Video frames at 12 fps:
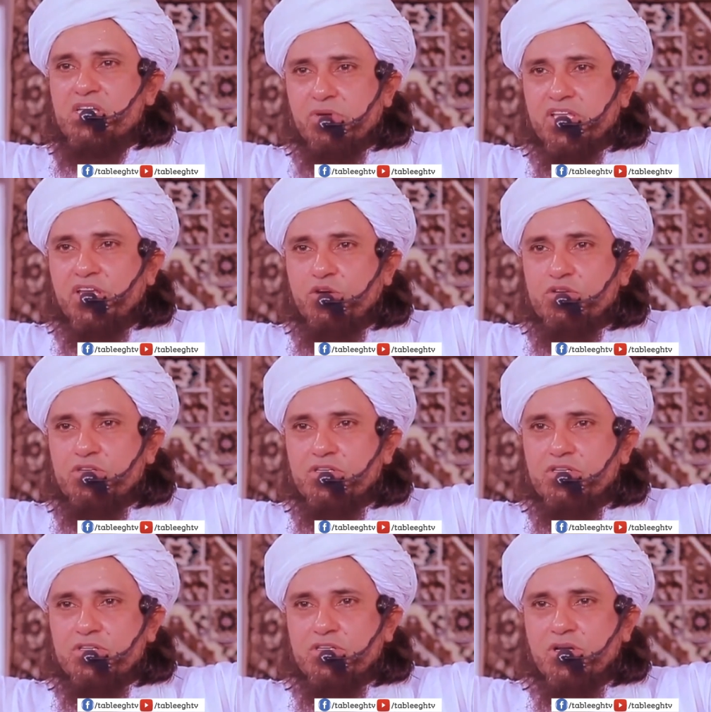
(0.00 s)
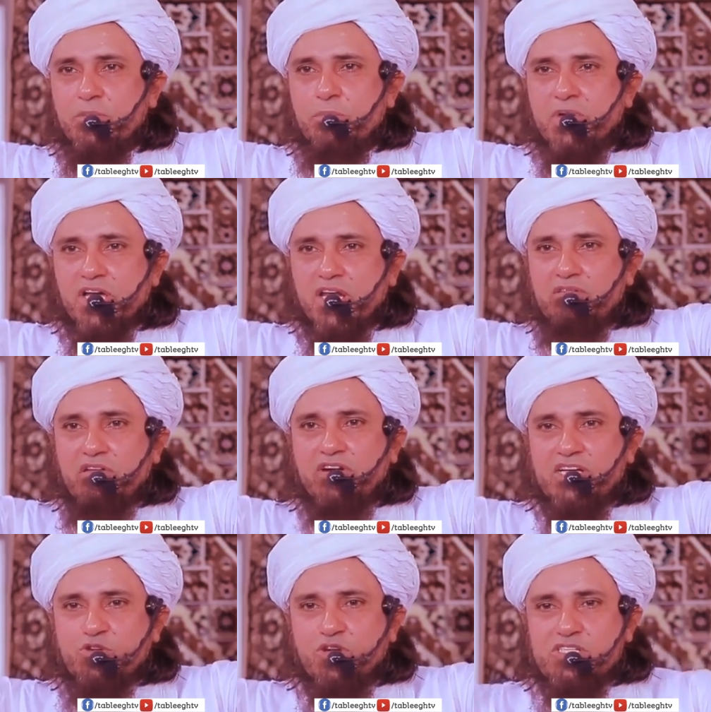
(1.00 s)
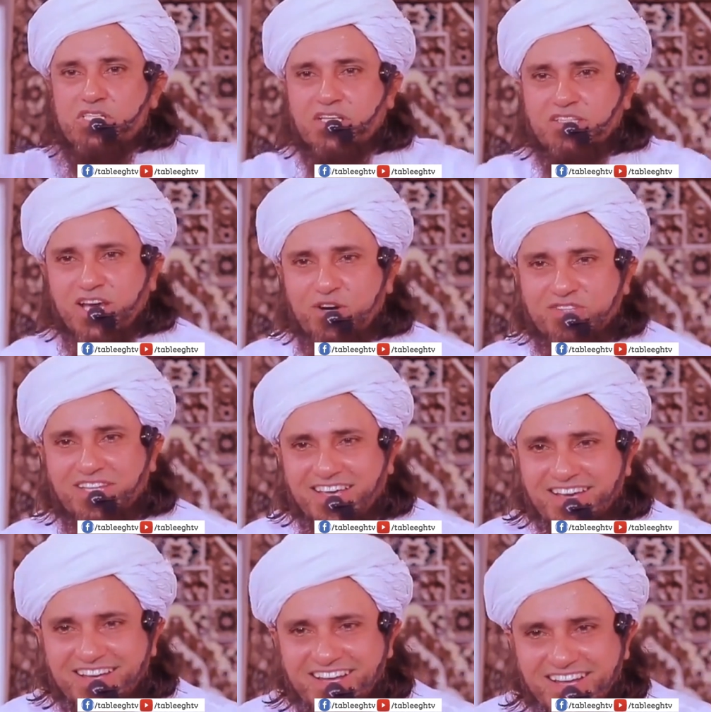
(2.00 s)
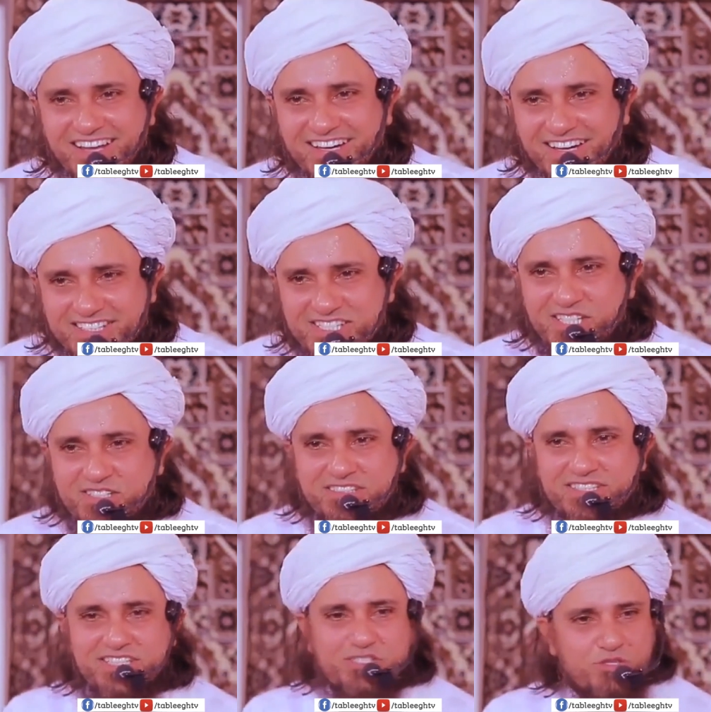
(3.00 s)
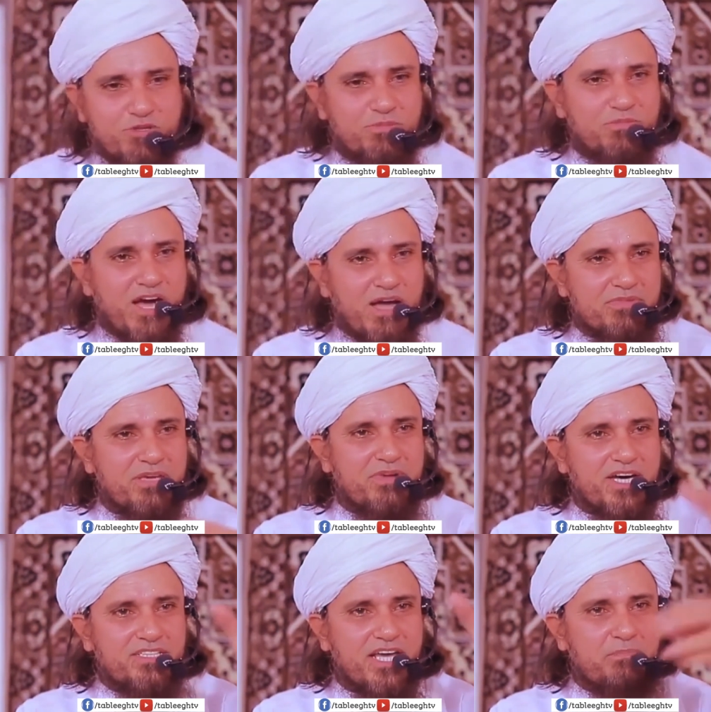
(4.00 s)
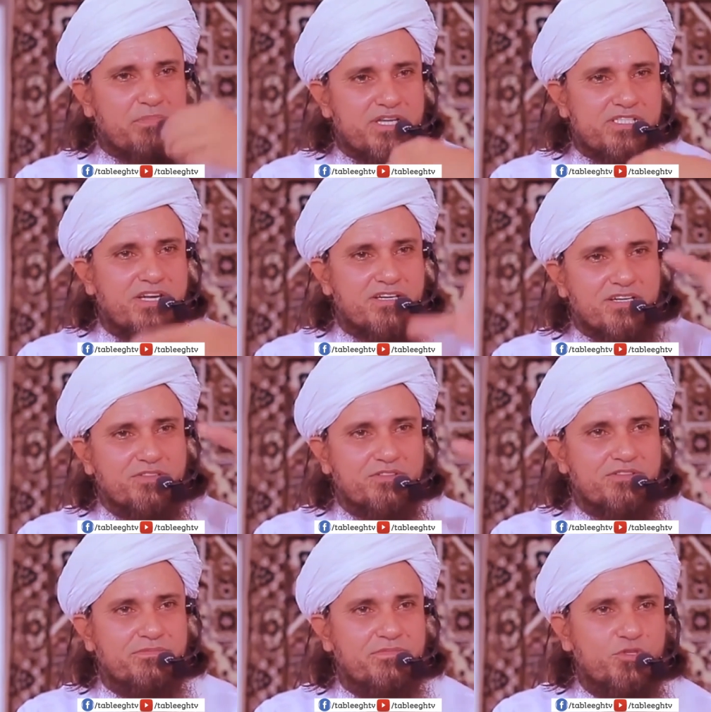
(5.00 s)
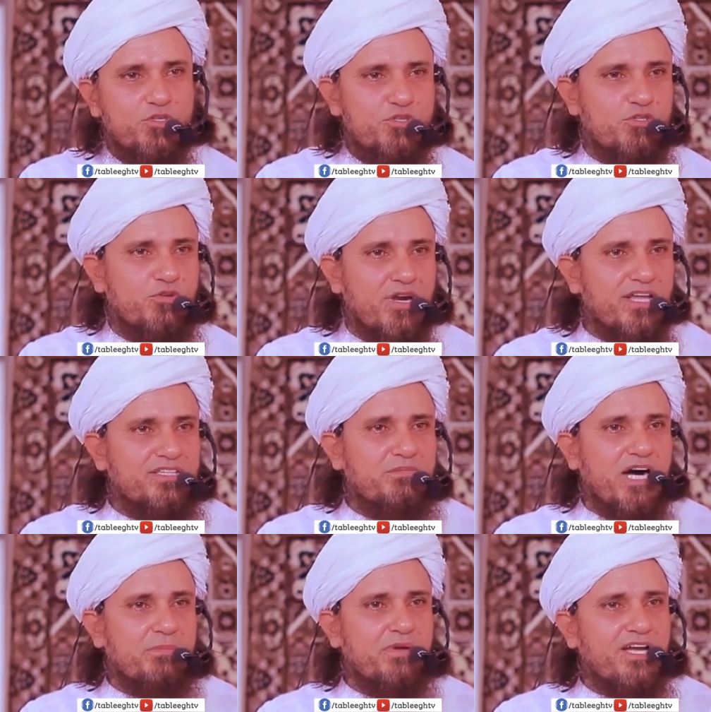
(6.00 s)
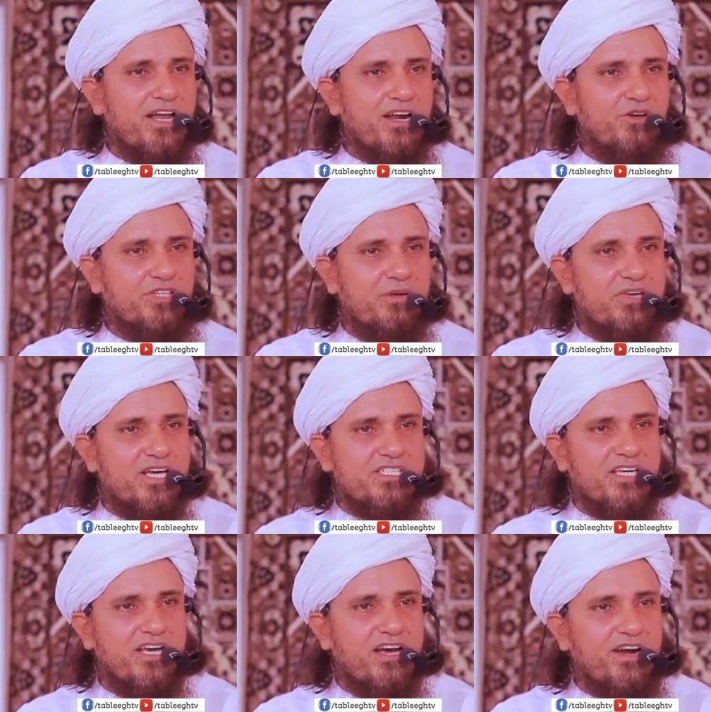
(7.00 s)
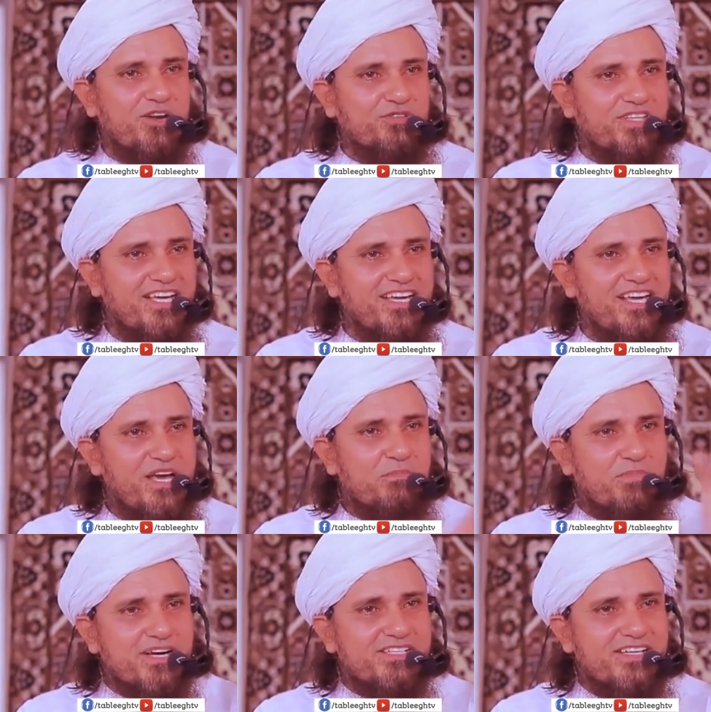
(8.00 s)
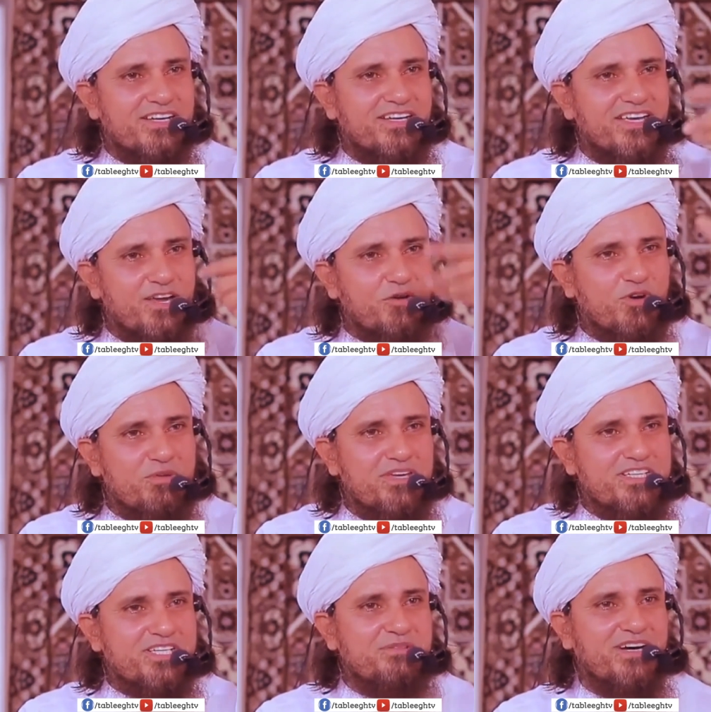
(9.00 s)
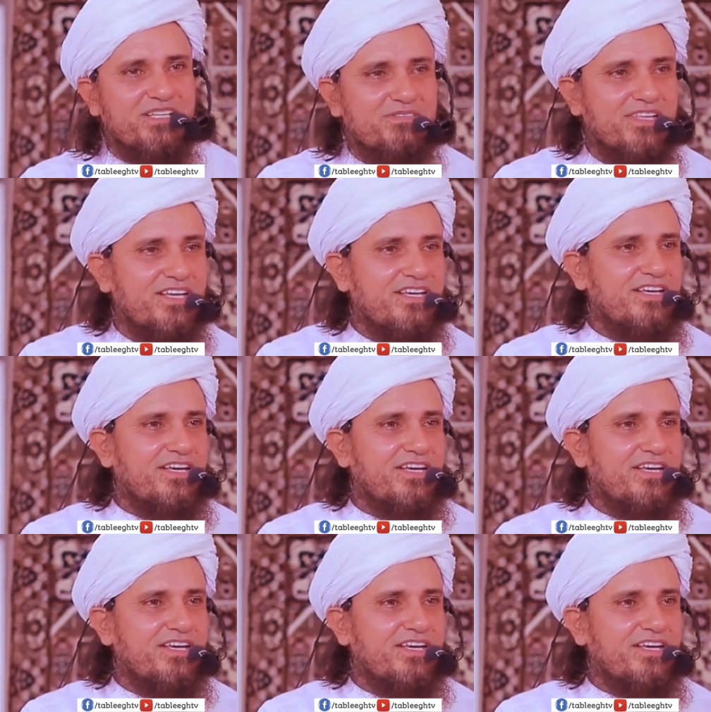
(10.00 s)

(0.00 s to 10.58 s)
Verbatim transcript: समझ रहे हो बिखरी हुई वाजो नसीहत क्या होती है अच्छी होती है जो काम की बात आए पार्सल कर दो तो जो जो अल्लाह दिमाग में डाल रहा होता है हम यहाँ से क्या कर रहे होते हैं पार्सल कि यार कोई भी अच्छी बात